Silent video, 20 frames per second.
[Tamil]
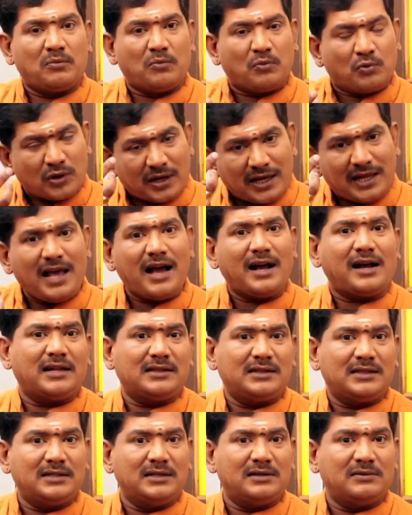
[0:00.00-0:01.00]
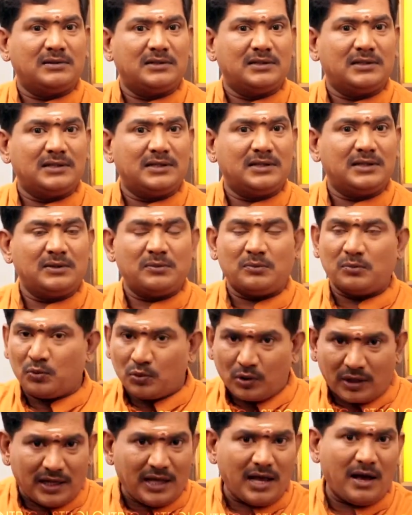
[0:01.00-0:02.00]
முறையாக கற்றுன்னு வந்து
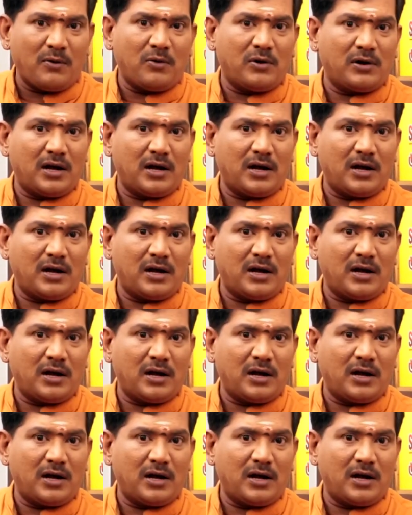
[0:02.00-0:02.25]
முறையாக